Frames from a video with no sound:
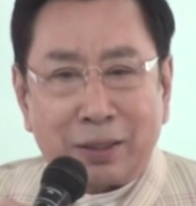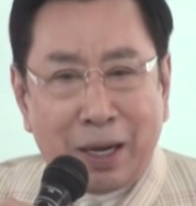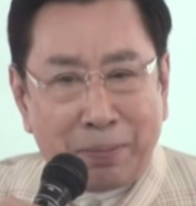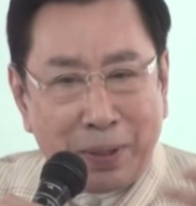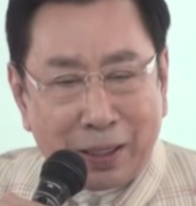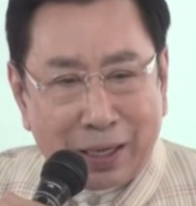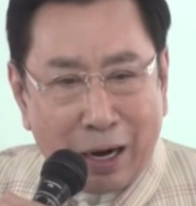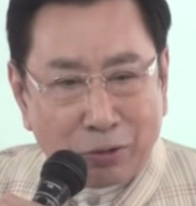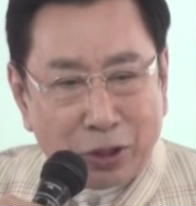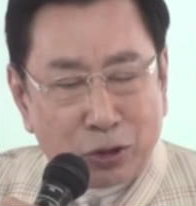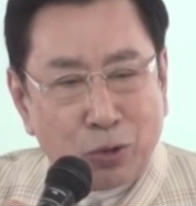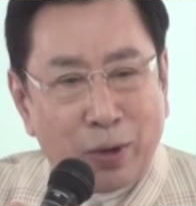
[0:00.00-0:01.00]
ถ้าเผื่อเรา
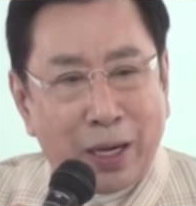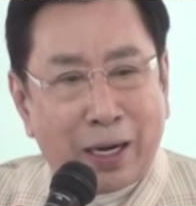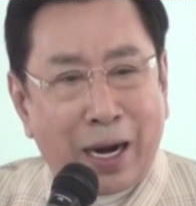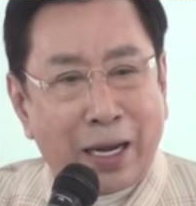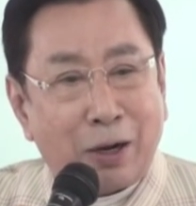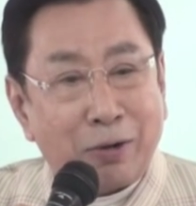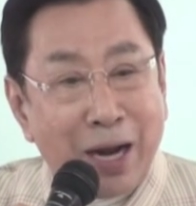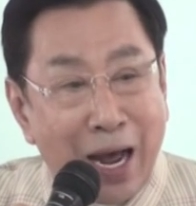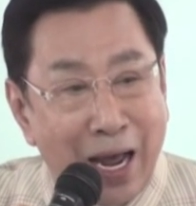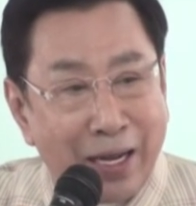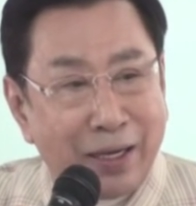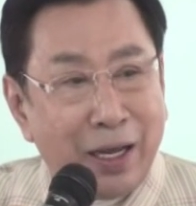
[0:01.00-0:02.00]
จะช่วยอะไรเขา
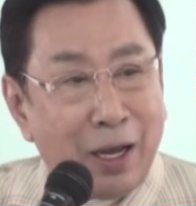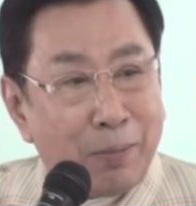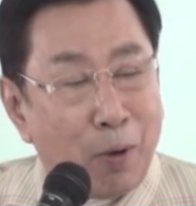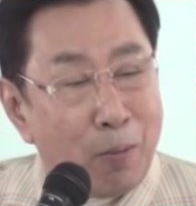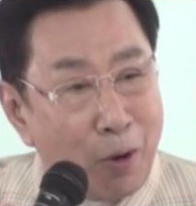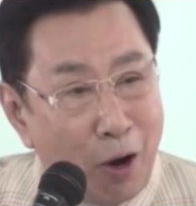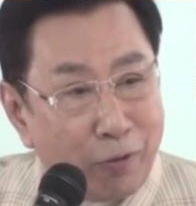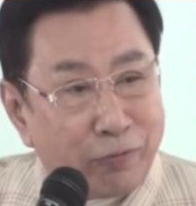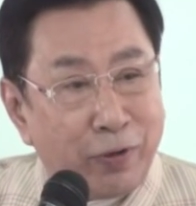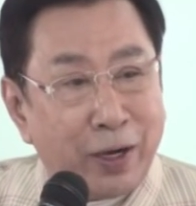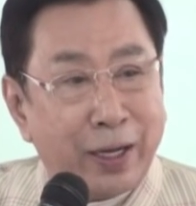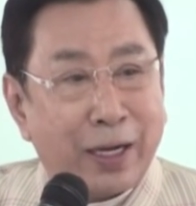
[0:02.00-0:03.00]
ได้ผมก็เอา
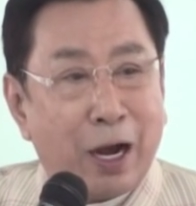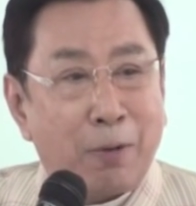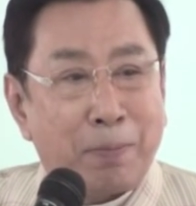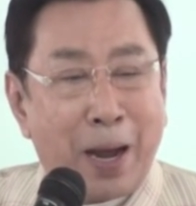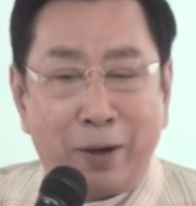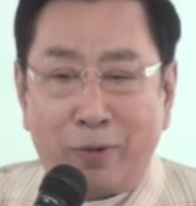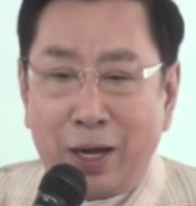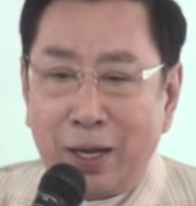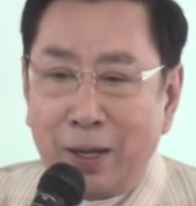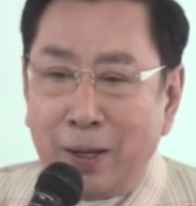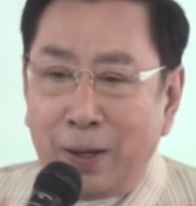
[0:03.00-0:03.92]
เฟ้อให้เขาไปว่า